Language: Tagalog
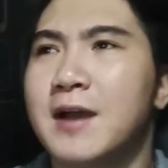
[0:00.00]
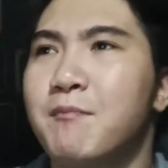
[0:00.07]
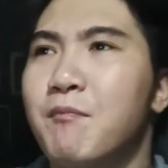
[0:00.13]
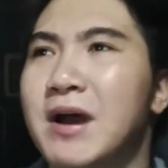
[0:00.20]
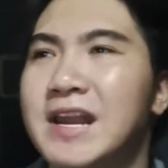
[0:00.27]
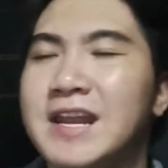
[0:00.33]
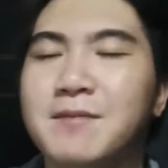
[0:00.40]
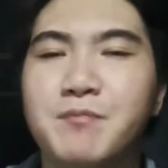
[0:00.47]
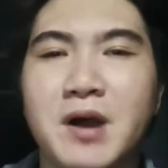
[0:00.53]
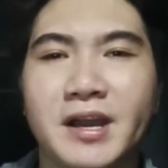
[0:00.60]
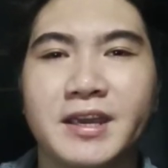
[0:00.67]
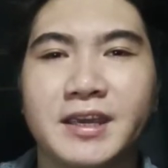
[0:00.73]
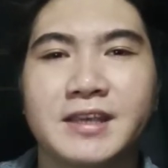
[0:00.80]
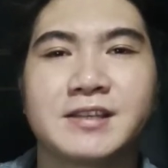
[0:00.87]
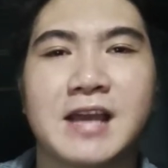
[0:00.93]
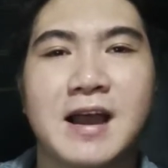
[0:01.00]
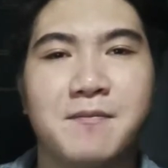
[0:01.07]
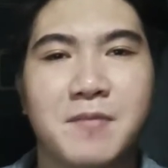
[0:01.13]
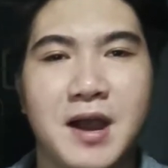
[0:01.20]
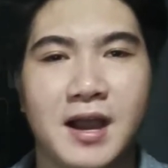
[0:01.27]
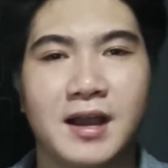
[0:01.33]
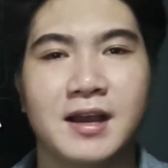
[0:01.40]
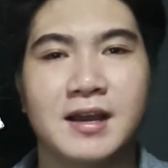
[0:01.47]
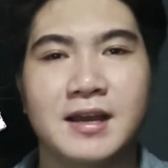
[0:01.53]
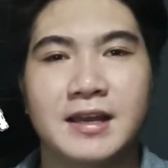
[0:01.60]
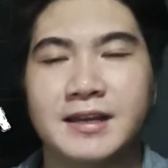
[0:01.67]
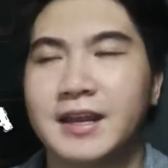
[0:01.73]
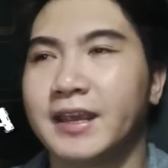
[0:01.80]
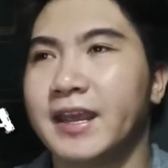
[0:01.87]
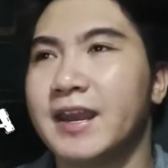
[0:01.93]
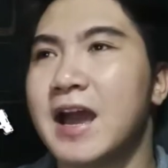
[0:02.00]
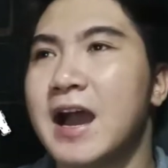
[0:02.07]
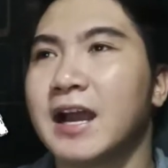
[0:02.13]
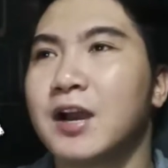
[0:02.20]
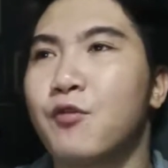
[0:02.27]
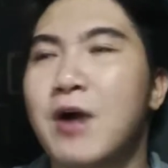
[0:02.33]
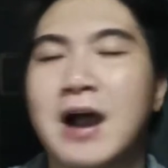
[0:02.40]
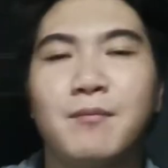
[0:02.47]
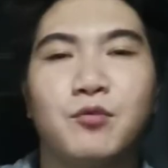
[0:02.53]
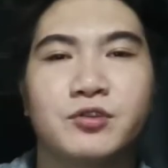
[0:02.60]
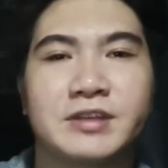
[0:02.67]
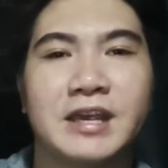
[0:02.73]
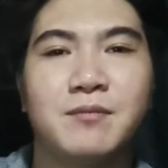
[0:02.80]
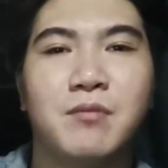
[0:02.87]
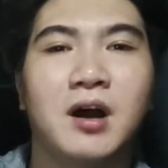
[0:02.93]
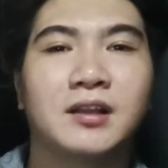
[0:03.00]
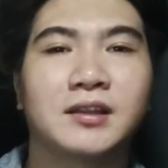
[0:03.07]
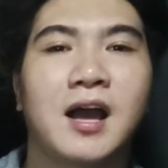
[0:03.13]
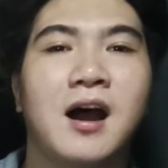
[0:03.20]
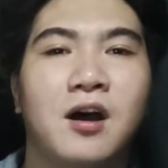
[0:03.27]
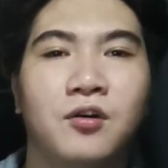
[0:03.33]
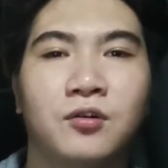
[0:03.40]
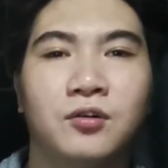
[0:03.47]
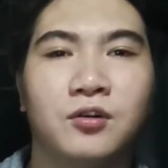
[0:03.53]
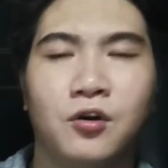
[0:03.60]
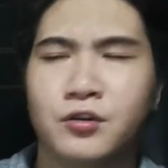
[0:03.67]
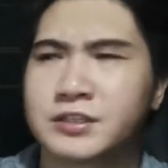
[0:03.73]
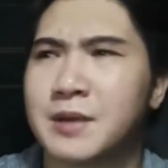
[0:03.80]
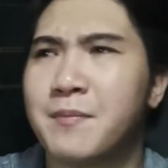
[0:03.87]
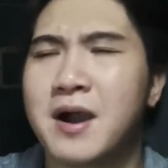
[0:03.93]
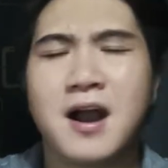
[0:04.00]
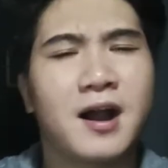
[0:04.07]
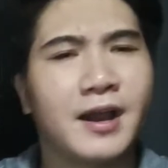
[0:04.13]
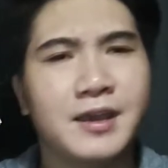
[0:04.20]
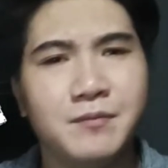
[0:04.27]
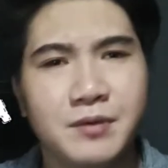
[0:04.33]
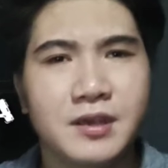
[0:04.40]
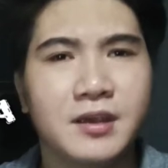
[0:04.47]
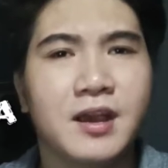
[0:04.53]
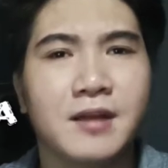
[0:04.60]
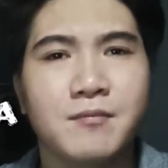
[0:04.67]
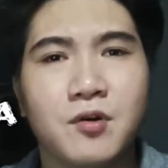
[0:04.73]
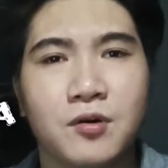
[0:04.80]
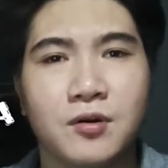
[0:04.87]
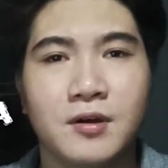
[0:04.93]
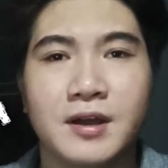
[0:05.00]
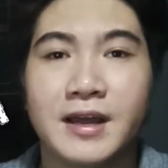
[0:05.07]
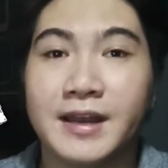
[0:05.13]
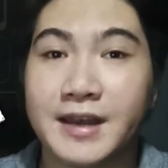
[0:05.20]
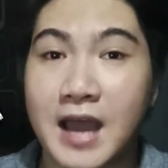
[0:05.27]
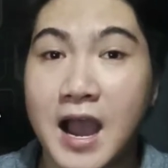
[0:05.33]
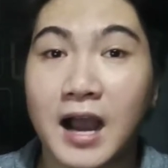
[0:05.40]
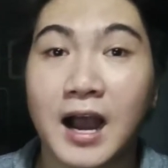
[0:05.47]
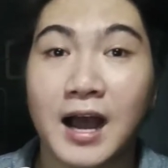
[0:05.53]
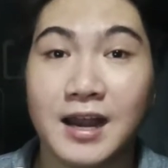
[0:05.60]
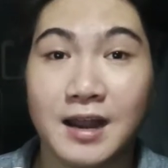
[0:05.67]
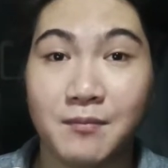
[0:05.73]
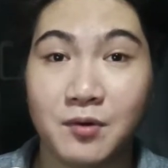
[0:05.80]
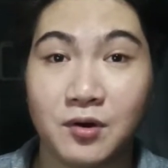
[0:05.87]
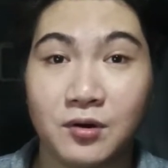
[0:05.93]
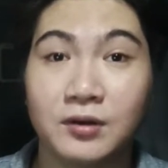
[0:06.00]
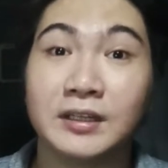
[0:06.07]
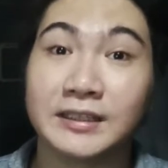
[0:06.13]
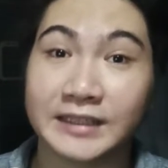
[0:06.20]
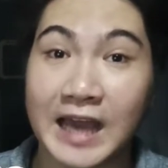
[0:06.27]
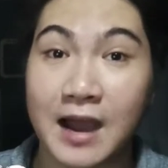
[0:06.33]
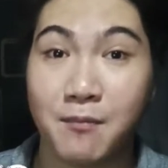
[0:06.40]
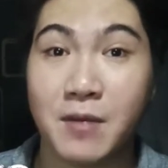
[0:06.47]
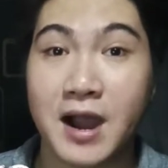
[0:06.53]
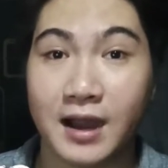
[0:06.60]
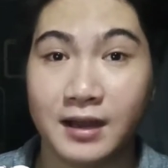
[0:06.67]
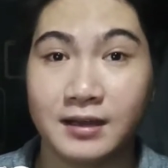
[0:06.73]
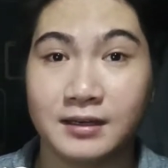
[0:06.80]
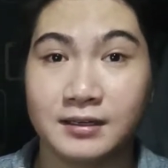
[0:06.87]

maling pakikisama na ginagawa mo sa ibang tao o sa mga kaibigan mo na akala mo tama.